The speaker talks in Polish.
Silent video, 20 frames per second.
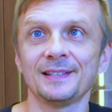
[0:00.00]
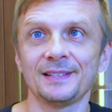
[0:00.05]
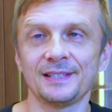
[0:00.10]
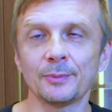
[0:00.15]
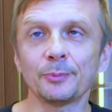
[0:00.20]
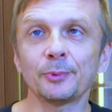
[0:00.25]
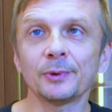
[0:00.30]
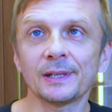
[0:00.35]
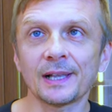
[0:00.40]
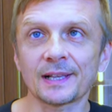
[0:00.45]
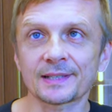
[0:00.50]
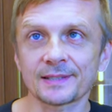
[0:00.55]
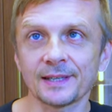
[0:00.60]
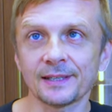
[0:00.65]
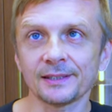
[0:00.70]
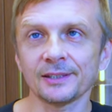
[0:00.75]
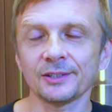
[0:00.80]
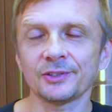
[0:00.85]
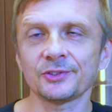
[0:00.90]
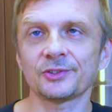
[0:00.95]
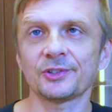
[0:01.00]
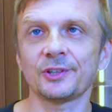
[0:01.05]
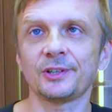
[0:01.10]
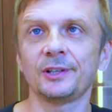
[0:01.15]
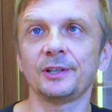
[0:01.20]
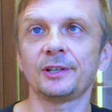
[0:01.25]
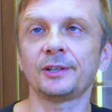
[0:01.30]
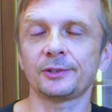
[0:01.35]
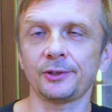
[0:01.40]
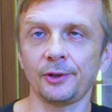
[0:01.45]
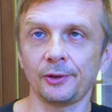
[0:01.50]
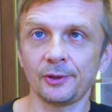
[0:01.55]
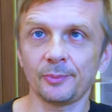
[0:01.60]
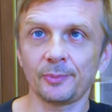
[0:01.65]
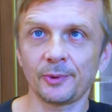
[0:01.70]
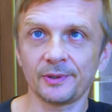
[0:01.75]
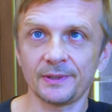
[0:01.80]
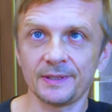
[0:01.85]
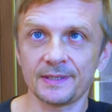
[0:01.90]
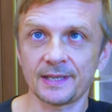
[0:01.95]
Ciepły laser czy
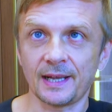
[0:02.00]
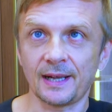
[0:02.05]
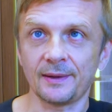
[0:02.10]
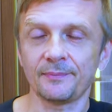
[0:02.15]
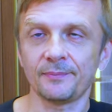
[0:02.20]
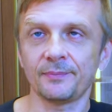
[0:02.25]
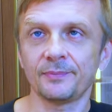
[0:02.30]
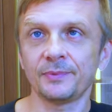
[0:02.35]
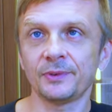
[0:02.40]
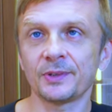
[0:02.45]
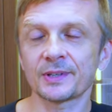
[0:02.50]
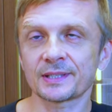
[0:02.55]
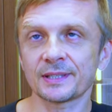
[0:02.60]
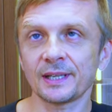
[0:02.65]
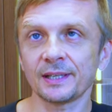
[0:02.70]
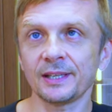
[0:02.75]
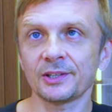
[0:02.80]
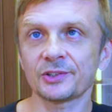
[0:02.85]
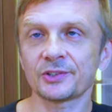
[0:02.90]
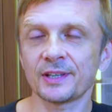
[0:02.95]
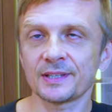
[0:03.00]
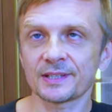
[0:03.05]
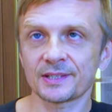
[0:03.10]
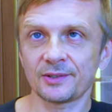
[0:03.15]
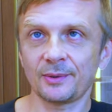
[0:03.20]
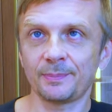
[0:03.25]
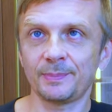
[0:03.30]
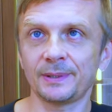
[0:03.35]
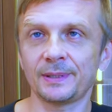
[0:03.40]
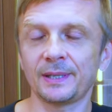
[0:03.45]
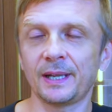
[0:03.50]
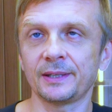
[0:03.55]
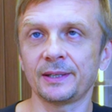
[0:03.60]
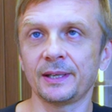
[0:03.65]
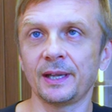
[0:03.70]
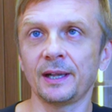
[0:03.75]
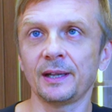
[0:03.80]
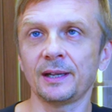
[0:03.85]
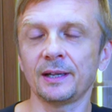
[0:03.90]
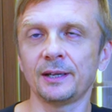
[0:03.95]
kryolipoliza? Dostaję często
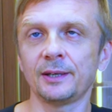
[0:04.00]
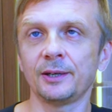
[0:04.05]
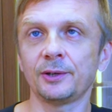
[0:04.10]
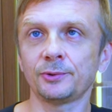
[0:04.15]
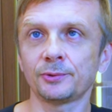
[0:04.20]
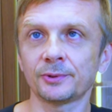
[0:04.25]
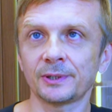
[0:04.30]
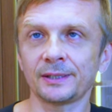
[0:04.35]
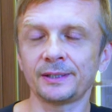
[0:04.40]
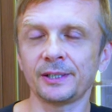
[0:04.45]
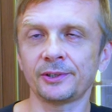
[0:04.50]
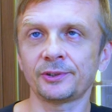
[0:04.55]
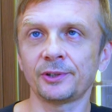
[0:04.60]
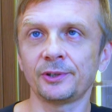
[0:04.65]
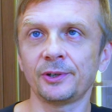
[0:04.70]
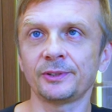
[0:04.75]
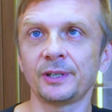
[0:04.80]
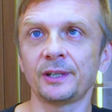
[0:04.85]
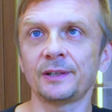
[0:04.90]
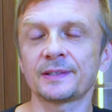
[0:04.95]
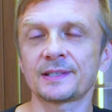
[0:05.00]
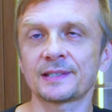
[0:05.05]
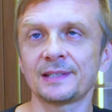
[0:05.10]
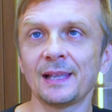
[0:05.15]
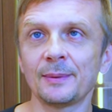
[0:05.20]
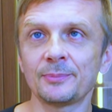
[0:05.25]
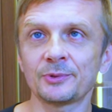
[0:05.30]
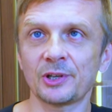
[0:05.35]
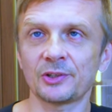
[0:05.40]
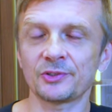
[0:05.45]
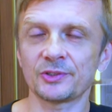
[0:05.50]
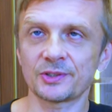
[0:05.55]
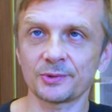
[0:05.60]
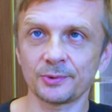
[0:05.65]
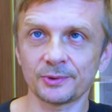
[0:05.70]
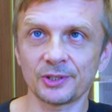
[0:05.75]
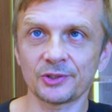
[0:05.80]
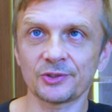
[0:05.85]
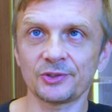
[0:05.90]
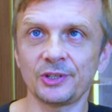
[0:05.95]
pytania, e, która technologia jest lepsza czy
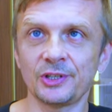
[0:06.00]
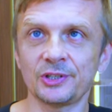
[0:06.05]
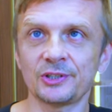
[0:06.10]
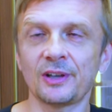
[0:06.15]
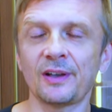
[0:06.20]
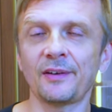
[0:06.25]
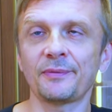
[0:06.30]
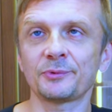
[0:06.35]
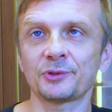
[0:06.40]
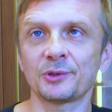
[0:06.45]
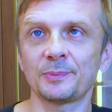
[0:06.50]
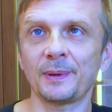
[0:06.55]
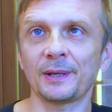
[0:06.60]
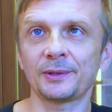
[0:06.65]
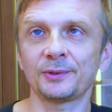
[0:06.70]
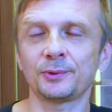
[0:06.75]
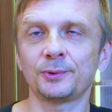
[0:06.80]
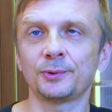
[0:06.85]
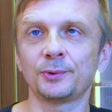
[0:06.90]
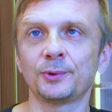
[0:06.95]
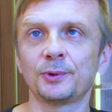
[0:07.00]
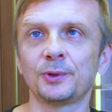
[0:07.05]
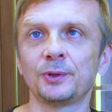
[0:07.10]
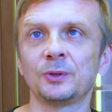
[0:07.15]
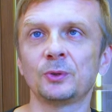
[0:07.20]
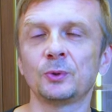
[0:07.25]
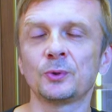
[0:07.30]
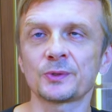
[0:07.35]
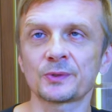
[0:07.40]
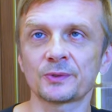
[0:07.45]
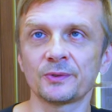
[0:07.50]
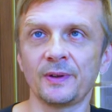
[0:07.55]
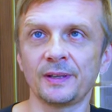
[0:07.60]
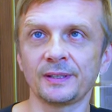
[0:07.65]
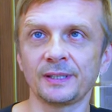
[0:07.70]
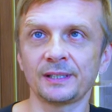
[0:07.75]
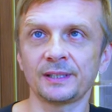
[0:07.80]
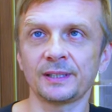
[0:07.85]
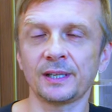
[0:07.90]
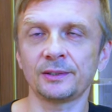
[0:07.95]
skuteczniejsza w przypadku
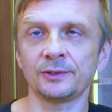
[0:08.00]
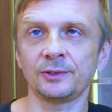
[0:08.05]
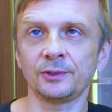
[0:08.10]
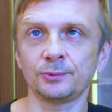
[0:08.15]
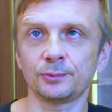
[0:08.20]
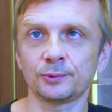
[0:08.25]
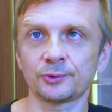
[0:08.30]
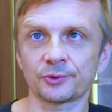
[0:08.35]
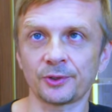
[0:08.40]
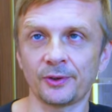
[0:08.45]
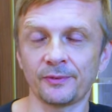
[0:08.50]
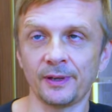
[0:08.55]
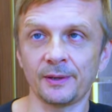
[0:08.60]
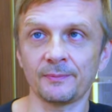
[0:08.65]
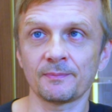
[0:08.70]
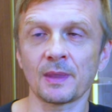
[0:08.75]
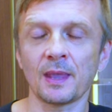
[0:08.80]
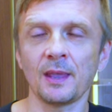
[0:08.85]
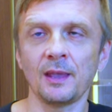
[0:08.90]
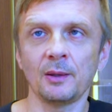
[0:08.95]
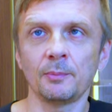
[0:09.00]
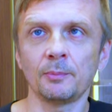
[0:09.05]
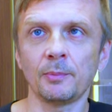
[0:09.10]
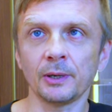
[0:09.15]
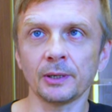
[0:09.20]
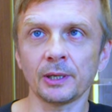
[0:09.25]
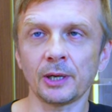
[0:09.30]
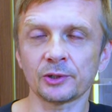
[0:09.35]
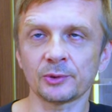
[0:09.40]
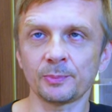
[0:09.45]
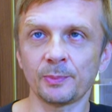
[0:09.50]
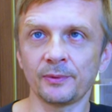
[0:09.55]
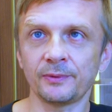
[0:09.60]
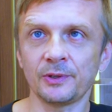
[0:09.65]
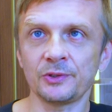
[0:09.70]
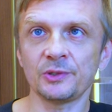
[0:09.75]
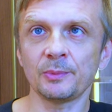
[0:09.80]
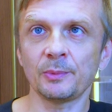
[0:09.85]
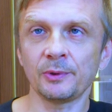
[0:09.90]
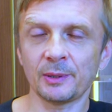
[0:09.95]
usuwania tkanki tłuszczowej. Moja
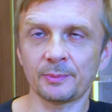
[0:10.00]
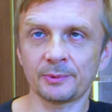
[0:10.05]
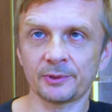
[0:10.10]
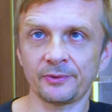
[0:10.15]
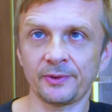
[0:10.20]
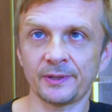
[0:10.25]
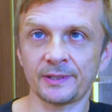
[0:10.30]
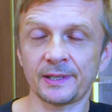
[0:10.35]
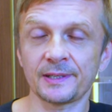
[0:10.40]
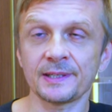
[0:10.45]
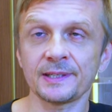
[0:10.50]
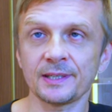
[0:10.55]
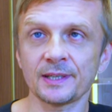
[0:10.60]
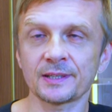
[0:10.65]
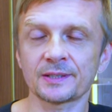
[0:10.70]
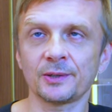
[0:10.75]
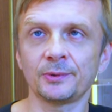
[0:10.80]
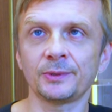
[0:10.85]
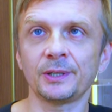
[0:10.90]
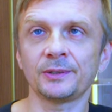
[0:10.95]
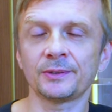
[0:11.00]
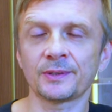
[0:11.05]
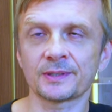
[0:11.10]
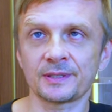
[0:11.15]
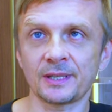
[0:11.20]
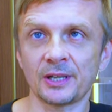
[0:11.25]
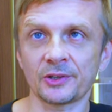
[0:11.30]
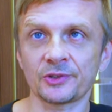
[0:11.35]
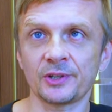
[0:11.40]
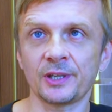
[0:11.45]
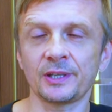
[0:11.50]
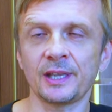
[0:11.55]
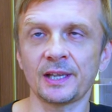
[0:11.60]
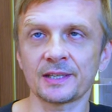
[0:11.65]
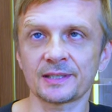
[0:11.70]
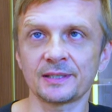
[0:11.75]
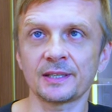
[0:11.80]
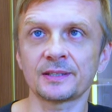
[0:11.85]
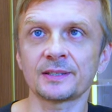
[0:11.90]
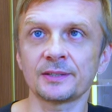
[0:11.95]
odpowiedź i moje preferencje są jednoznaczne.
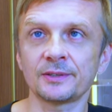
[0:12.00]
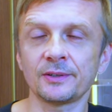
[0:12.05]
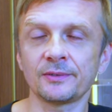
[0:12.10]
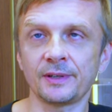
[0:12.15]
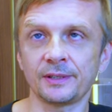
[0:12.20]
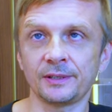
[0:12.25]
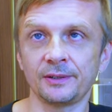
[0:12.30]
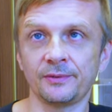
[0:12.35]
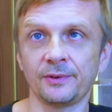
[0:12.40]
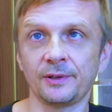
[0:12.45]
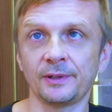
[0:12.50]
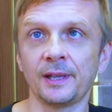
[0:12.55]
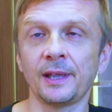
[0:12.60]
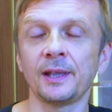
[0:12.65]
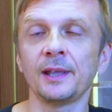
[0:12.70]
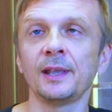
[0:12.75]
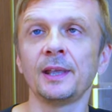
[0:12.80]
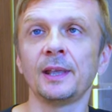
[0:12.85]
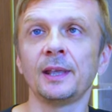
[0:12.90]
Ja zdecydowanie wolę